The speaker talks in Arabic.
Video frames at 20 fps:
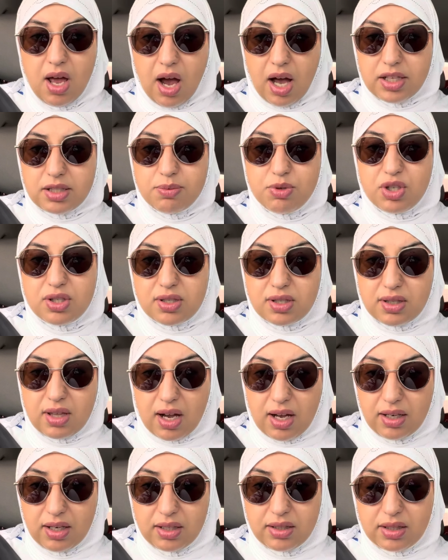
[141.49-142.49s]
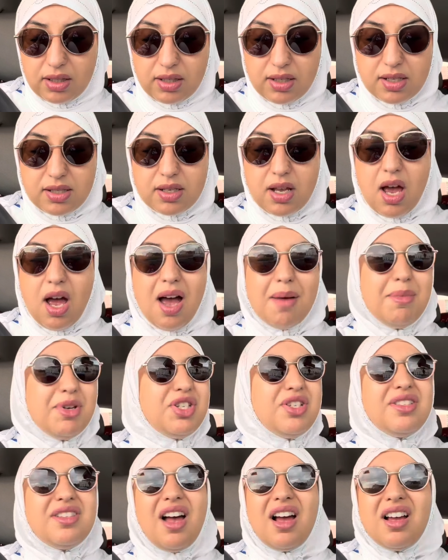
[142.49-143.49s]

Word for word: غتمشي تصدق على ديك الناس ماشي حتى